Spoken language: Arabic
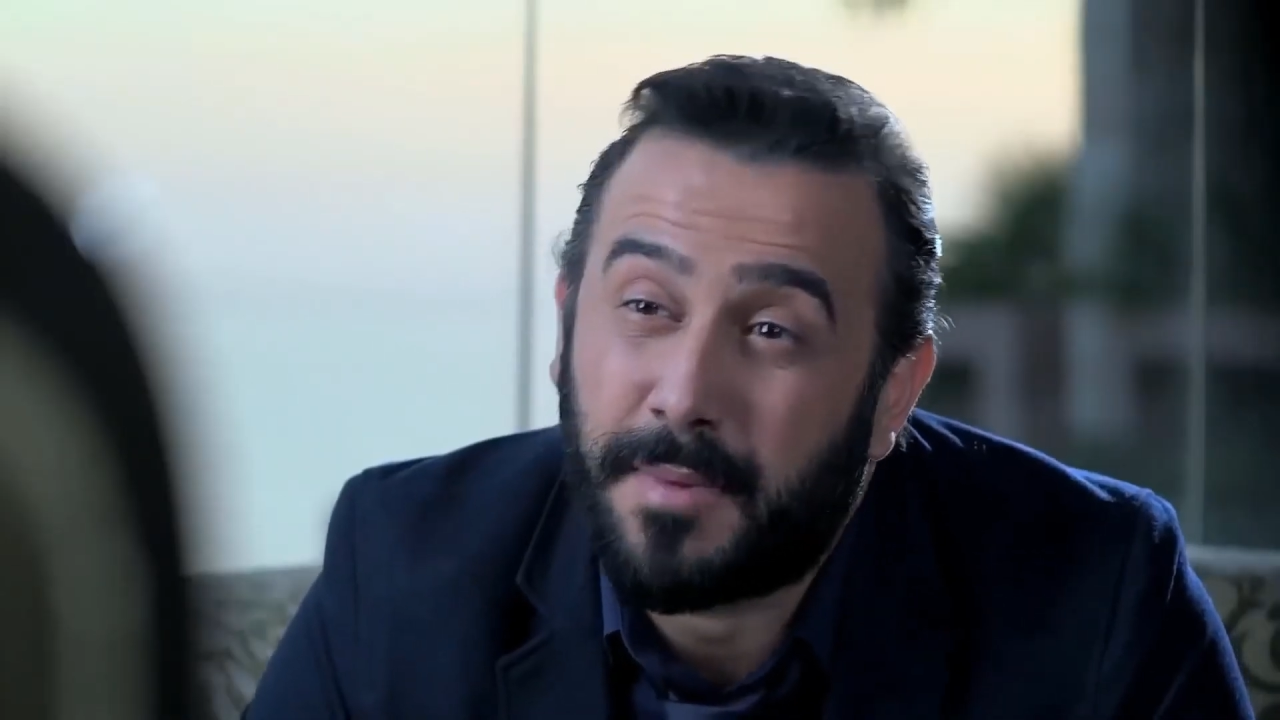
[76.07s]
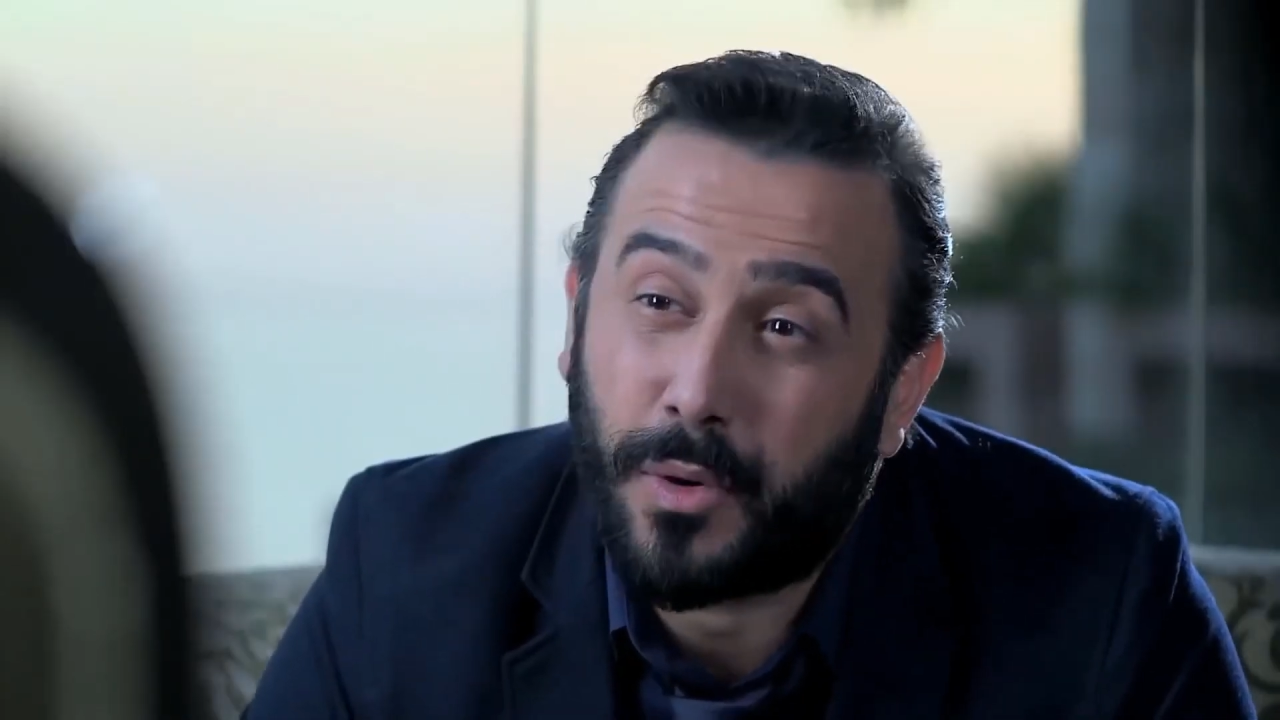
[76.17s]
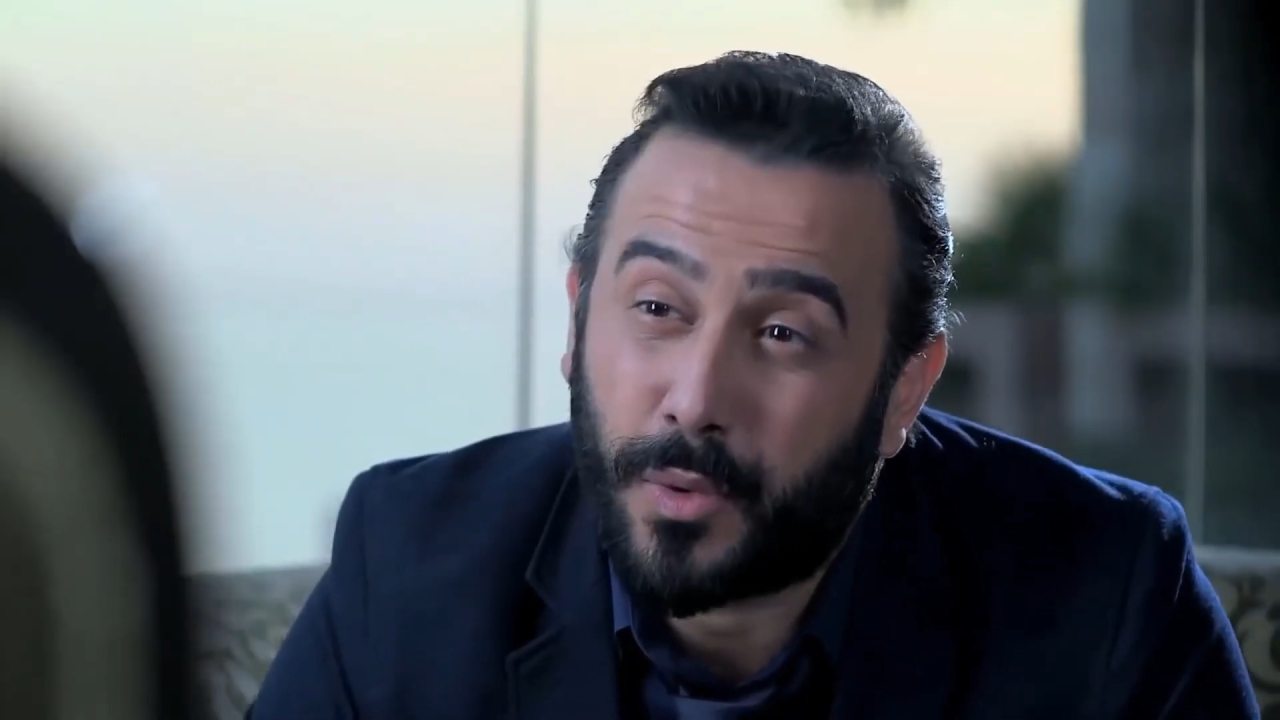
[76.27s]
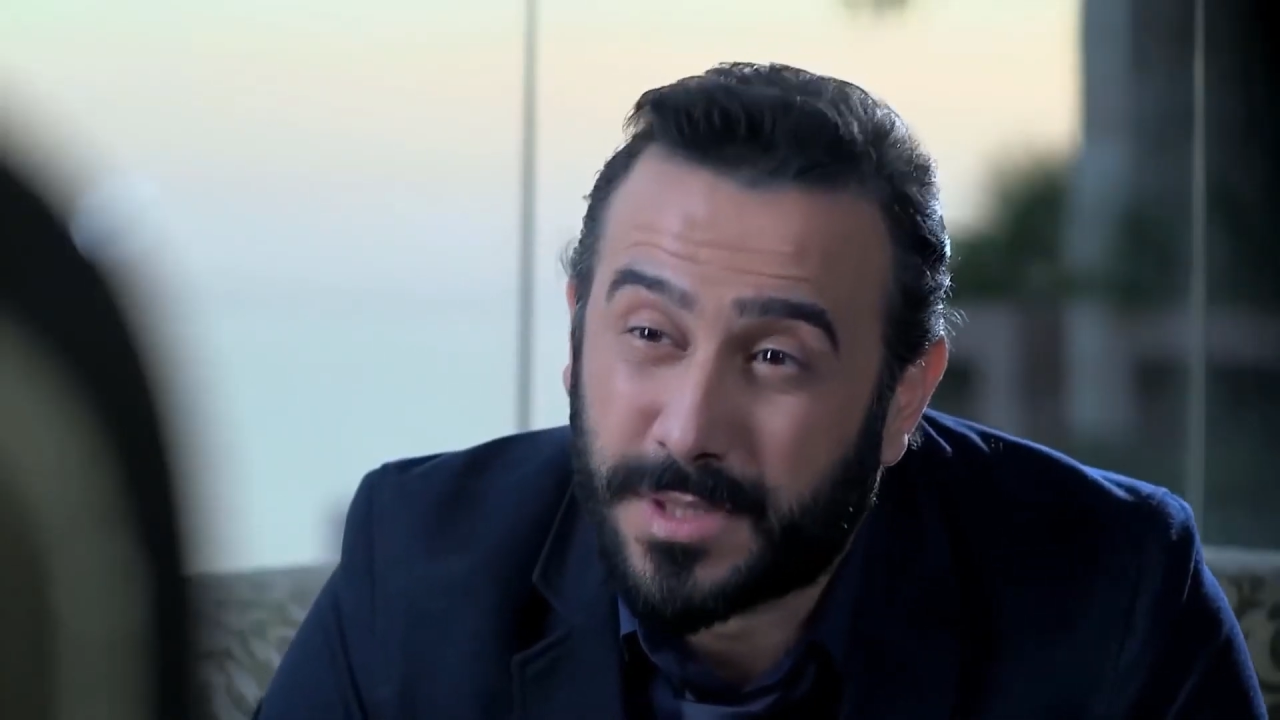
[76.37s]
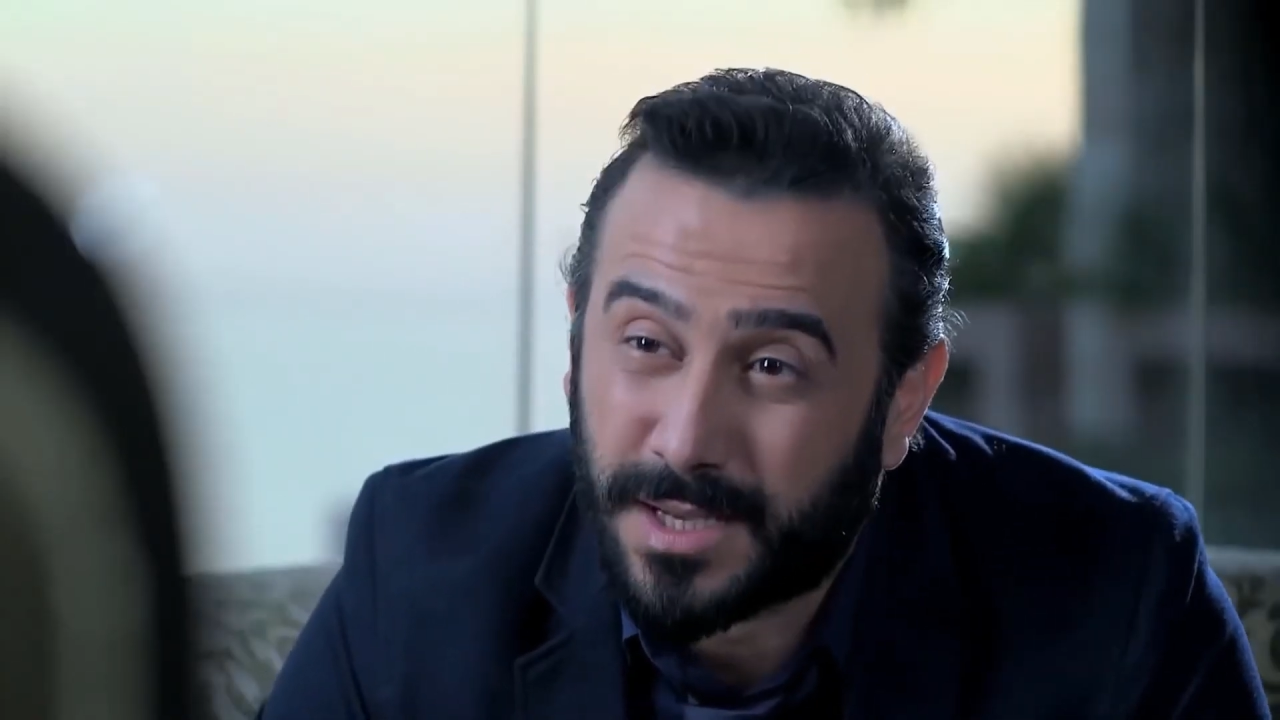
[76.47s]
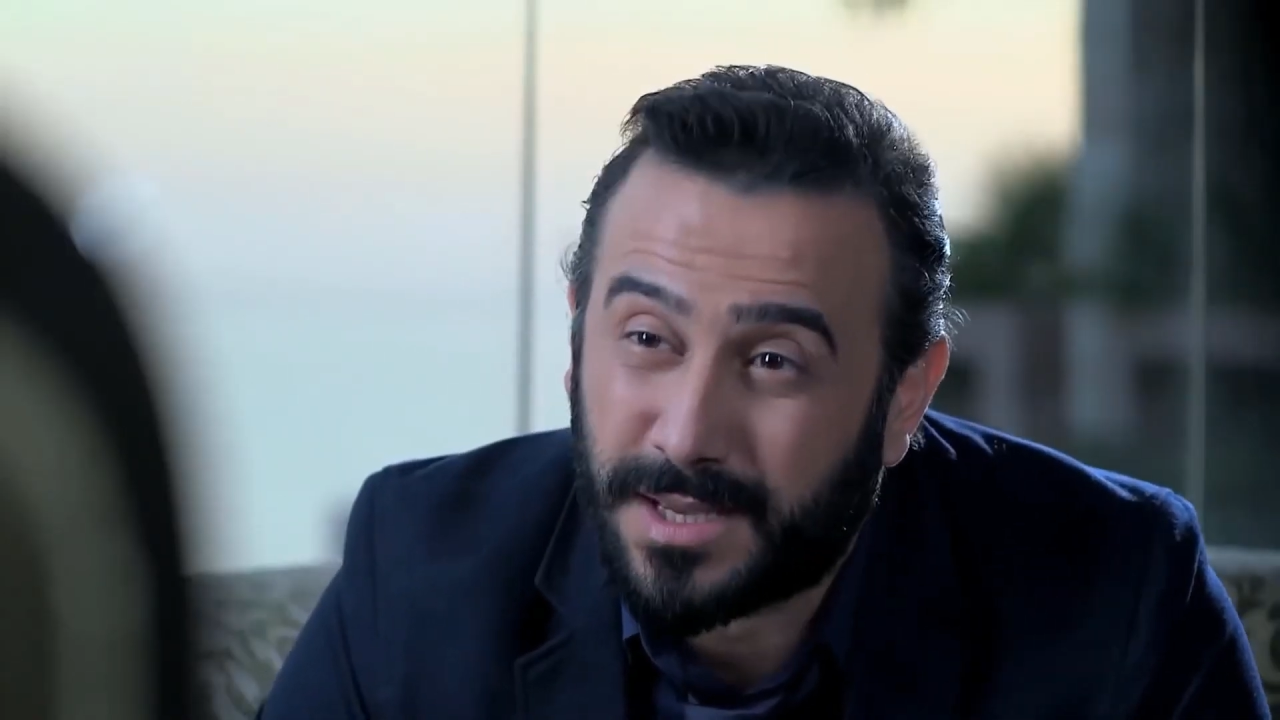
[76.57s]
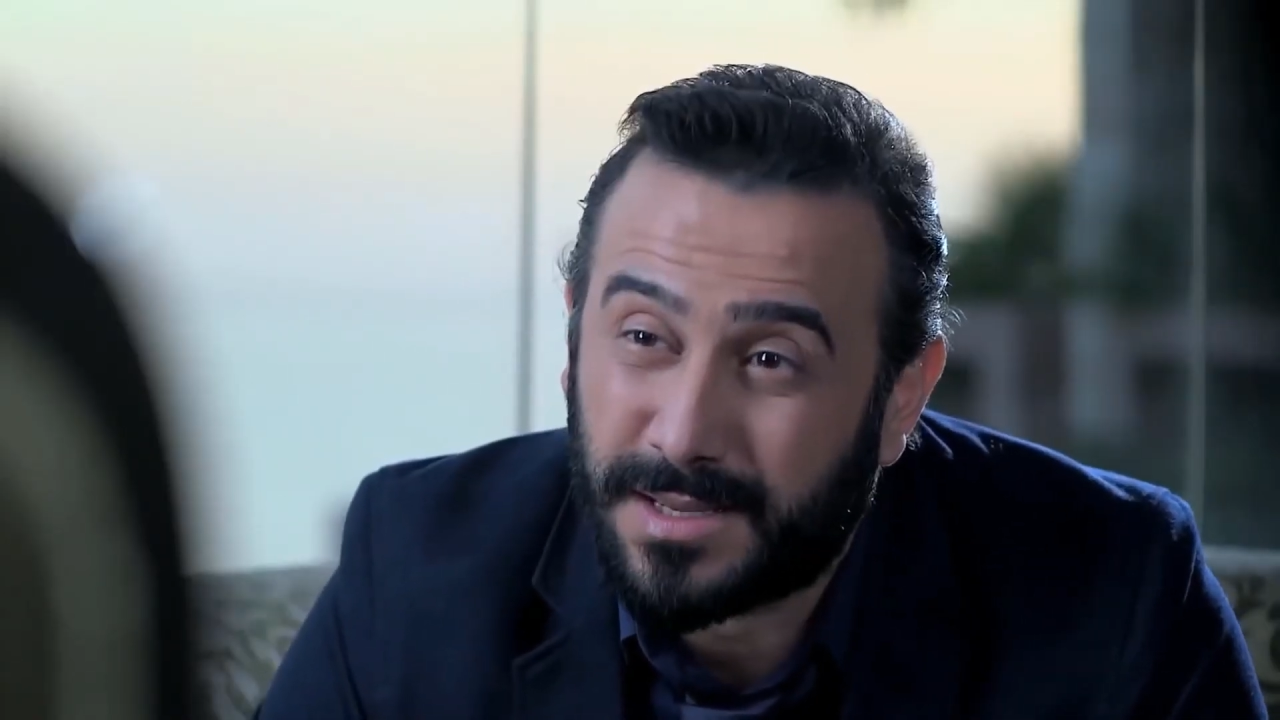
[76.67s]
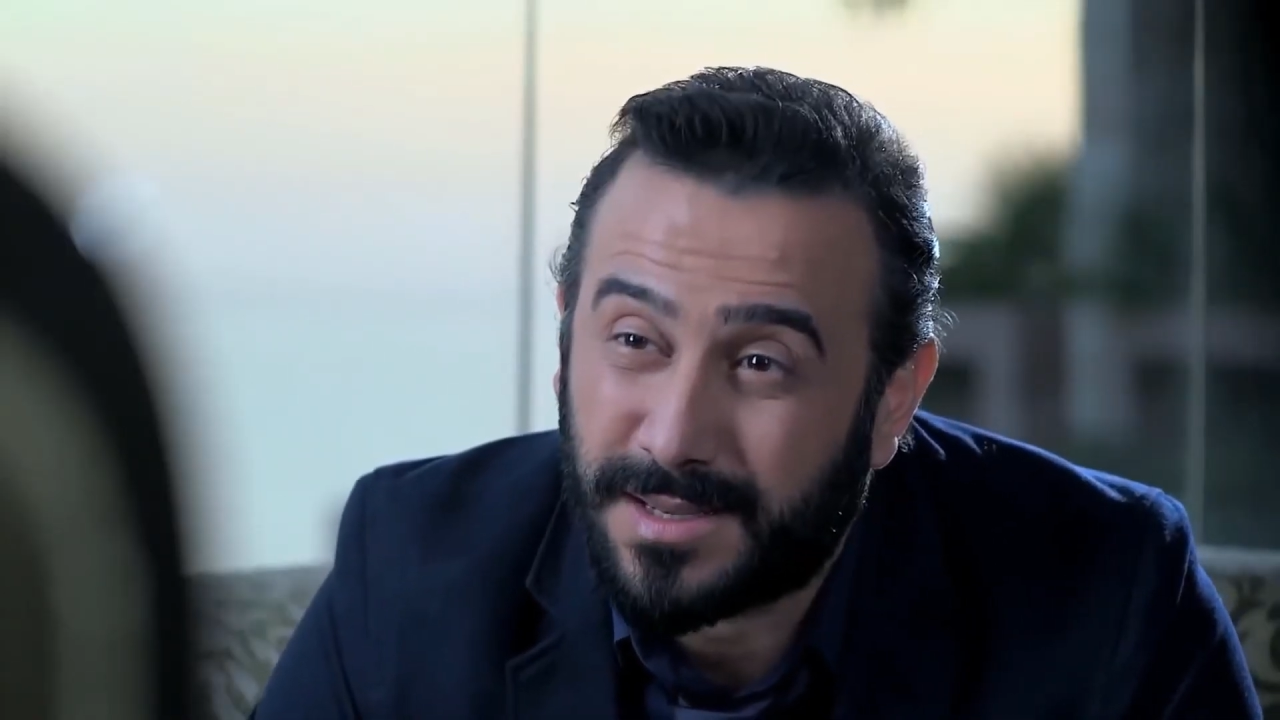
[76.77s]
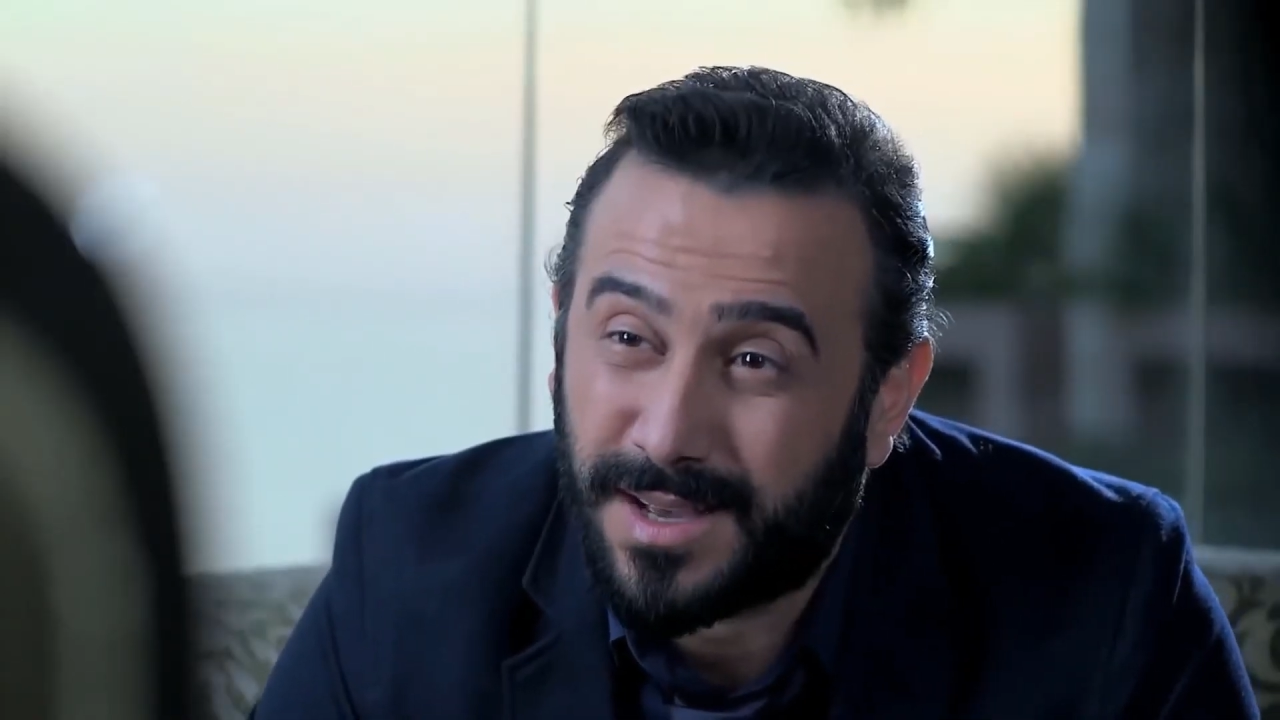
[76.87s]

من مولودك